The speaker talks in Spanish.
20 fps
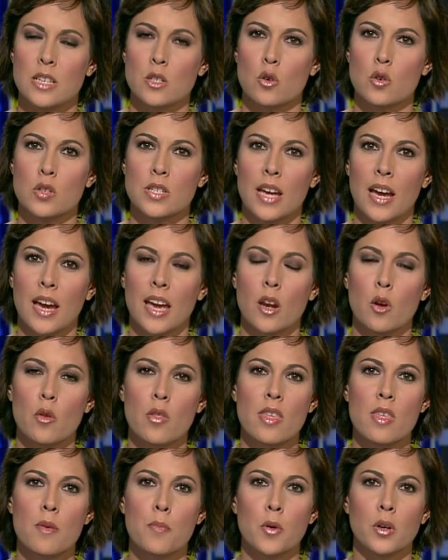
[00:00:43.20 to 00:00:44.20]
es consejero
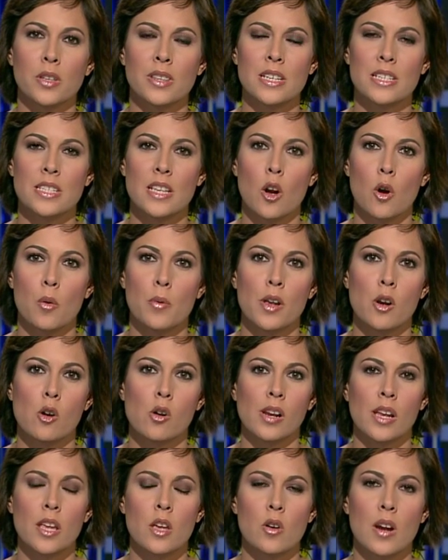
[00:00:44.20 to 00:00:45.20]
de Deportes del
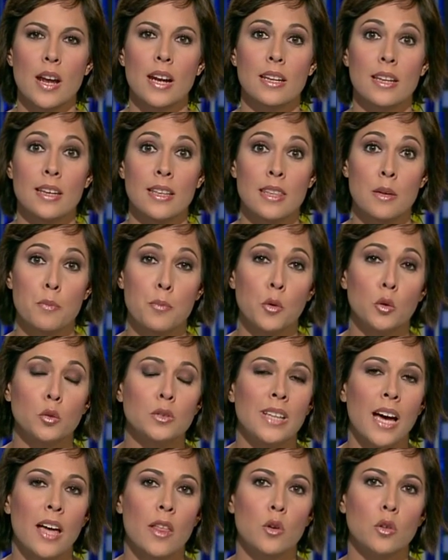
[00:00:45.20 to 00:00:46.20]
Gobierno Regional y
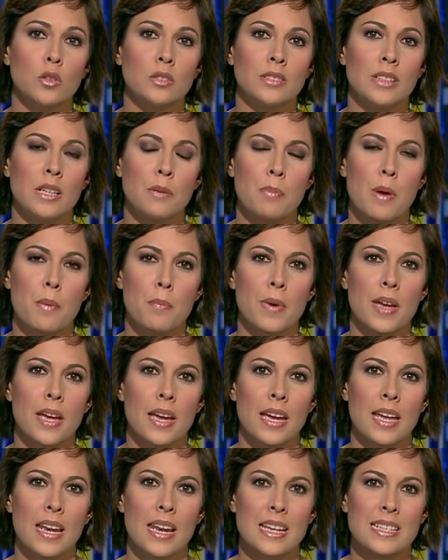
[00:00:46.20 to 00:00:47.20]
diputado del
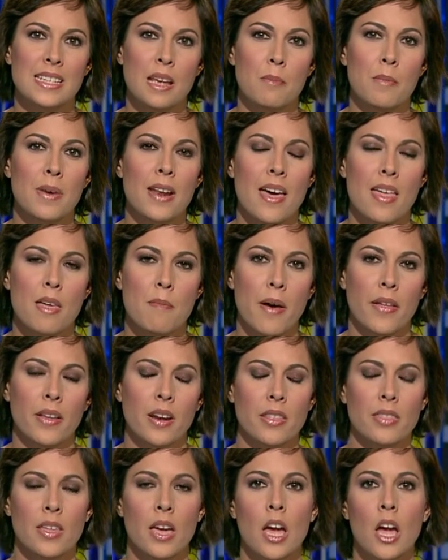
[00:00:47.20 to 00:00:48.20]
PP en la Asamblea de
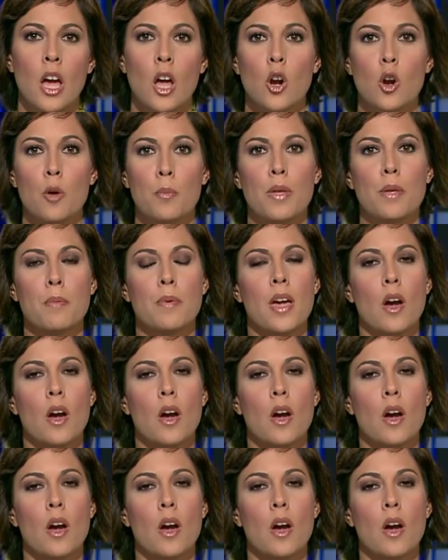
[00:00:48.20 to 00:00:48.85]
Madrid. López